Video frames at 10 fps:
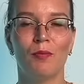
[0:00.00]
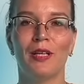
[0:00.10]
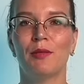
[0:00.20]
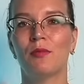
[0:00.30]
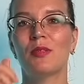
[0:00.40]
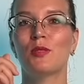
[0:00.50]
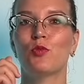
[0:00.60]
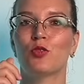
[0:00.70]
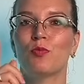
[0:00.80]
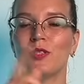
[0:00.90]
поэтому мы
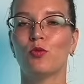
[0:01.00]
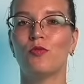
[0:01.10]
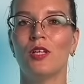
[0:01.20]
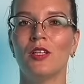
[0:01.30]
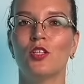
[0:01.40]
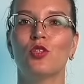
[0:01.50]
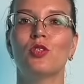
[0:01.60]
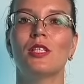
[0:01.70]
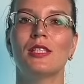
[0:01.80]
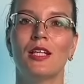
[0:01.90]
сможем быть уверены, что
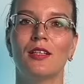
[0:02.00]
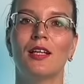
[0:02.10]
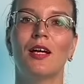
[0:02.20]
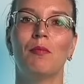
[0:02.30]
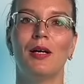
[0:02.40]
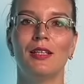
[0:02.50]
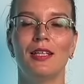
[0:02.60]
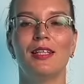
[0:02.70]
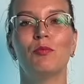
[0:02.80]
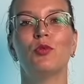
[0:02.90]
со стороны команды
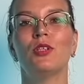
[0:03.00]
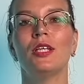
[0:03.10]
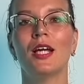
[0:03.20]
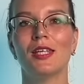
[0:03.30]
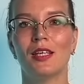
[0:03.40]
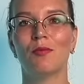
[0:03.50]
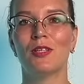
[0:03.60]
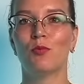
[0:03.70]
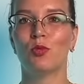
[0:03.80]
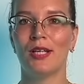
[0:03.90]
не будет никаких
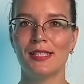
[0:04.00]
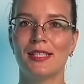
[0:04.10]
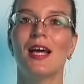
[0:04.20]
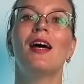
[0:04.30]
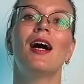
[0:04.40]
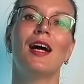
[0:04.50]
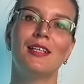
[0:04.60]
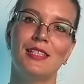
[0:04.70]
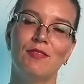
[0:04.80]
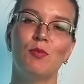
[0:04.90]
манипуляций с
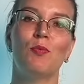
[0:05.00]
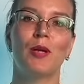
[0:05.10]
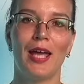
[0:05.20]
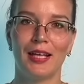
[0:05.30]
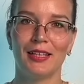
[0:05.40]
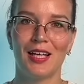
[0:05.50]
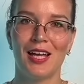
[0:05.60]
активами проекта.